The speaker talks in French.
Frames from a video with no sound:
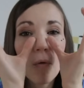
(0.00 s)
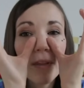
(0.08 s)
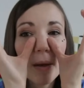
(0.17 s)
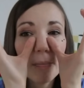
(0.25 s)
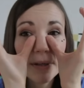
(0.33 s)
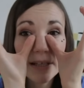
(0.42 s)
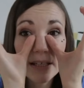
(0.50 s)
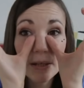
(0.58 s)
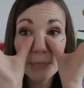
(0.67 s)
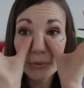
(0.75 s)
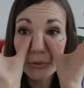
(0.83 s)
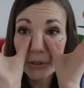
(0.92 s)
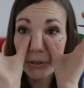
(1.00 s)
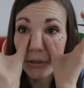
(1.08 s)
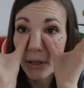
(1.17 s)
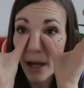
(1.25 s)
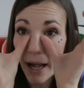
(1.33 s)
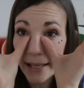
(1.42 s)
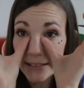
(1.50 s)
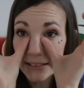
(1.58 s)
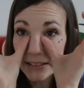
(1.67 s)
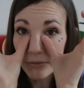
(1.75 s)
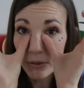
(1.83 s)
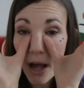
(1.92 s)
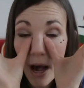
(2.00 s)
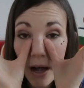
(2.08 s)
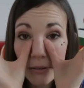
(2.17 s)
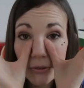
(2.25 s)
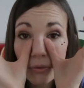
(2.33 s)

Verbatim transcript: on applique les pouces à ce niveau-là,